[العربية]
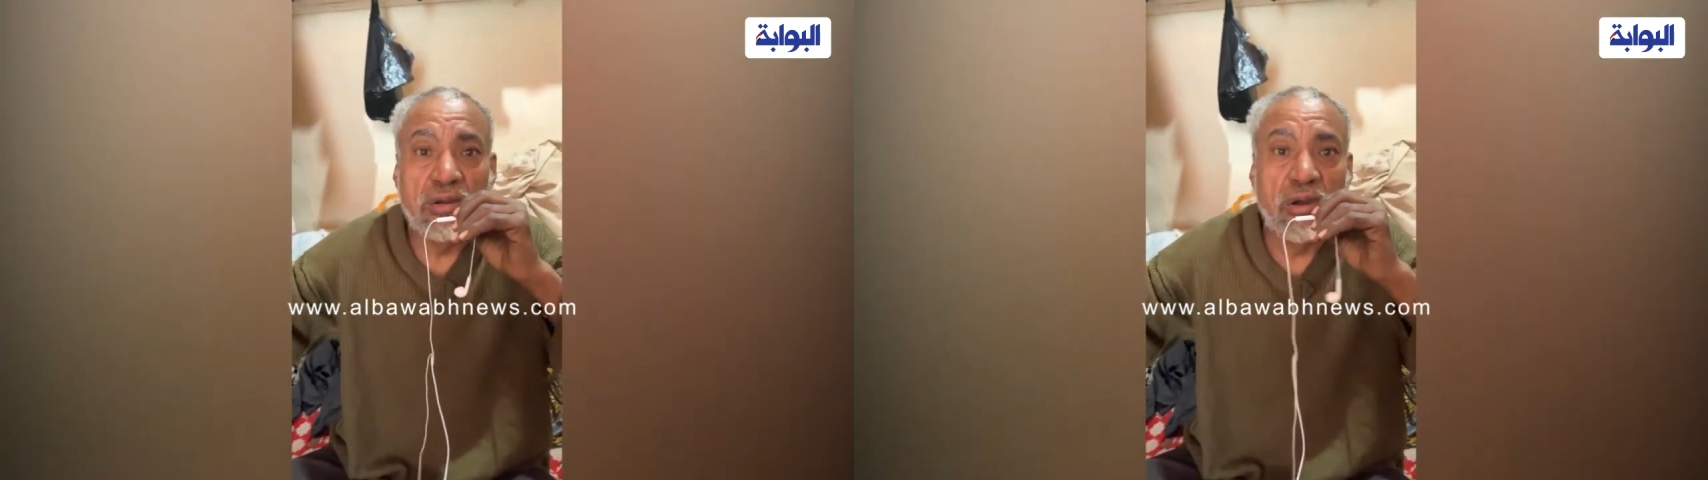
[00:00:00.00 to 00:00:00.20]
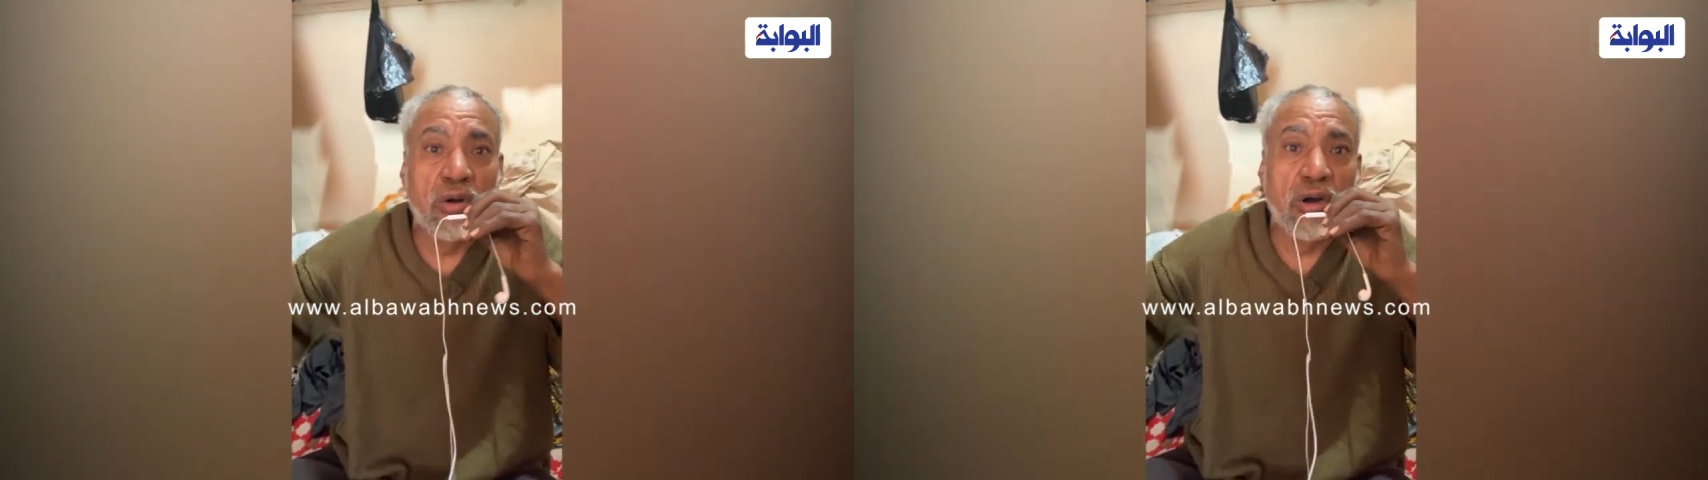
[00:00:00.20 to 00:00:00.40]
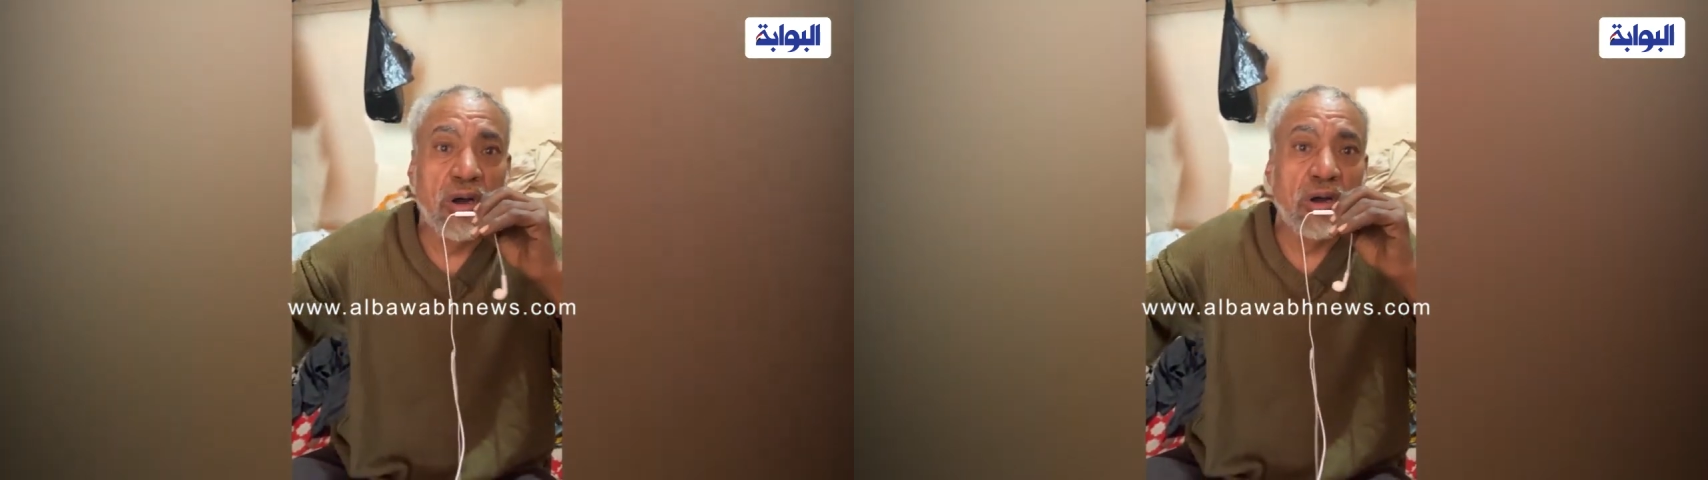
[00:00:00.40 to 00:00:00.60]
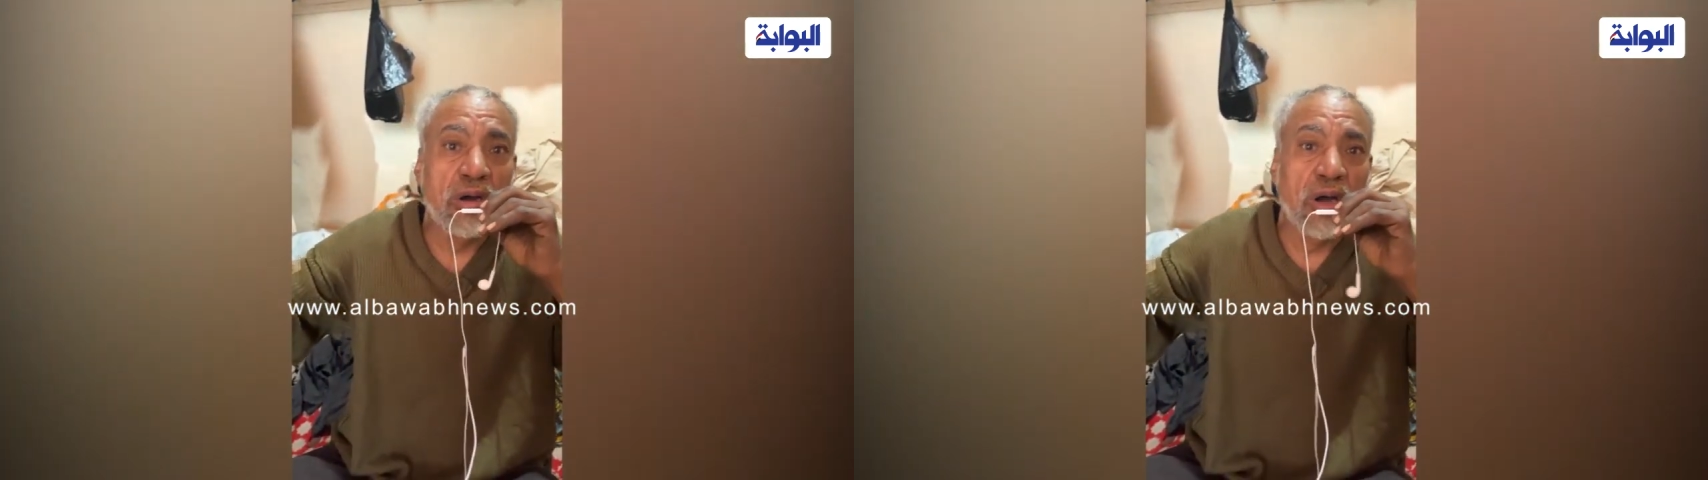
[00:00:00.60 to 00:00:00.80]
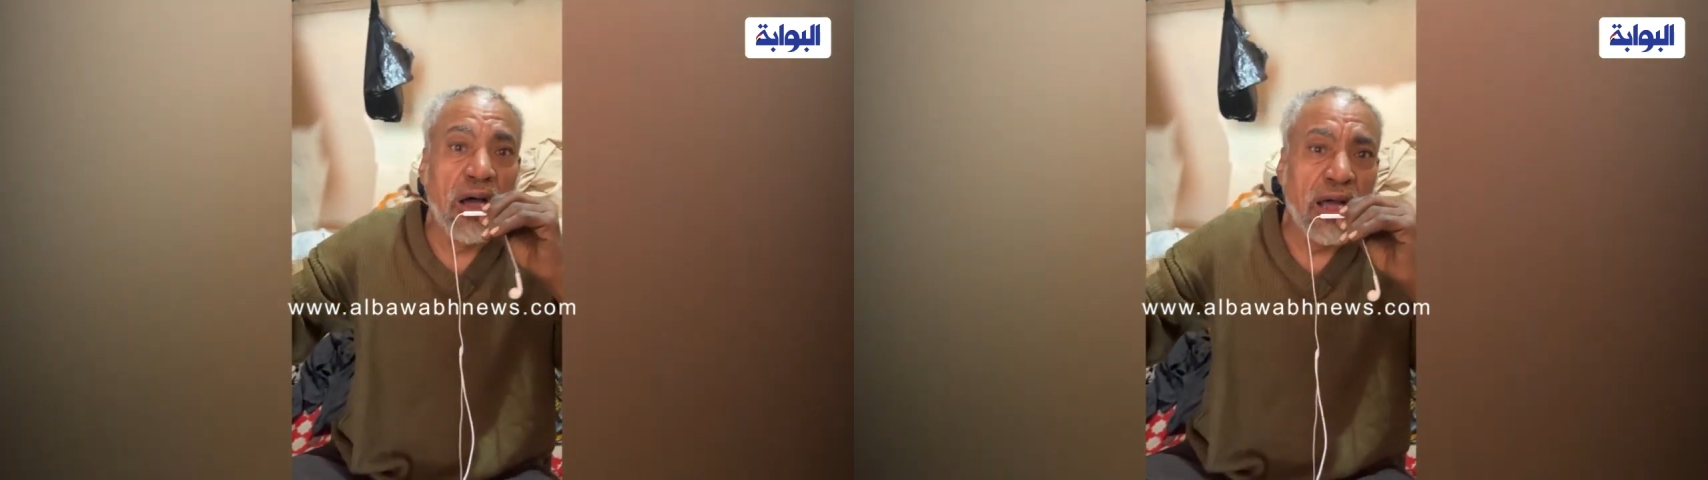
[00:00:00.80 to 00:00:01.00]
ها
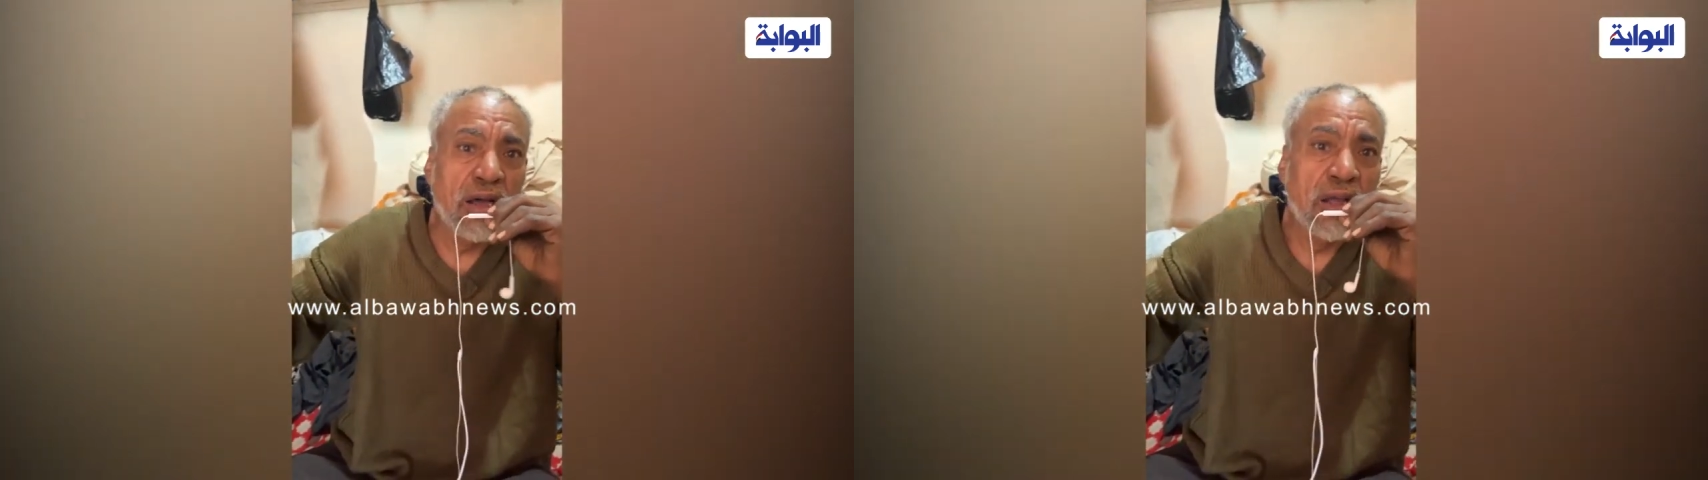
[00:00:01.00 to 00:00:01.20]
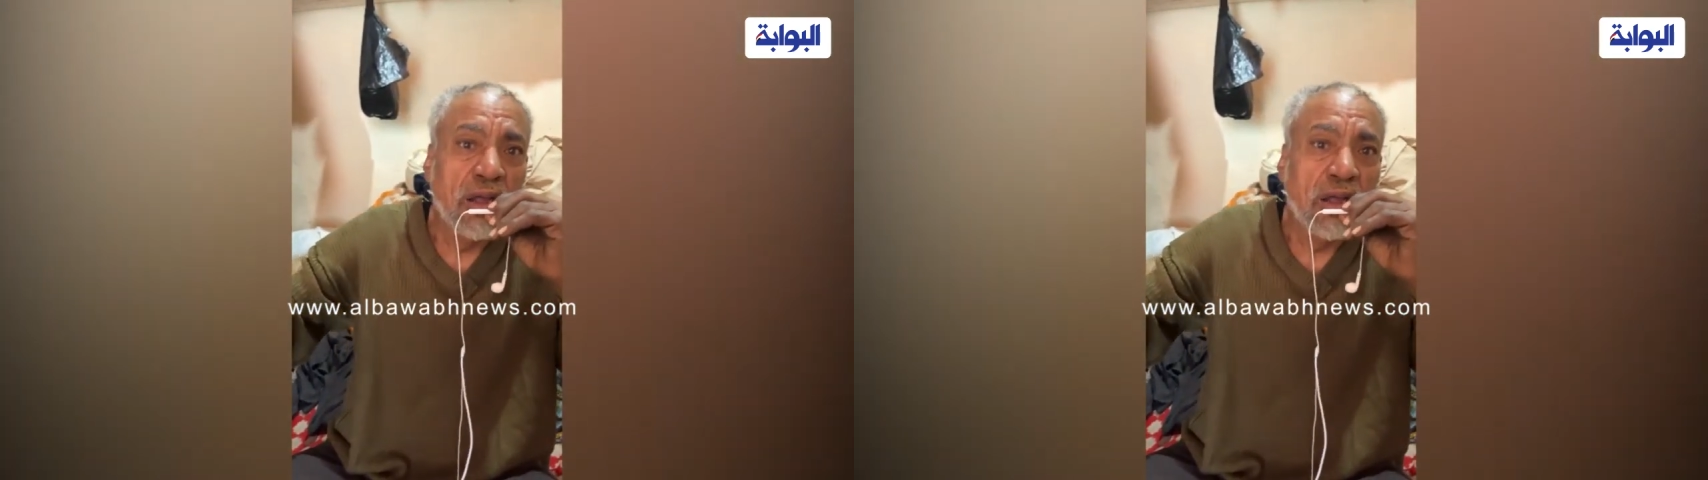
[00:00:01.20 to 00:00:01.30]
أه؟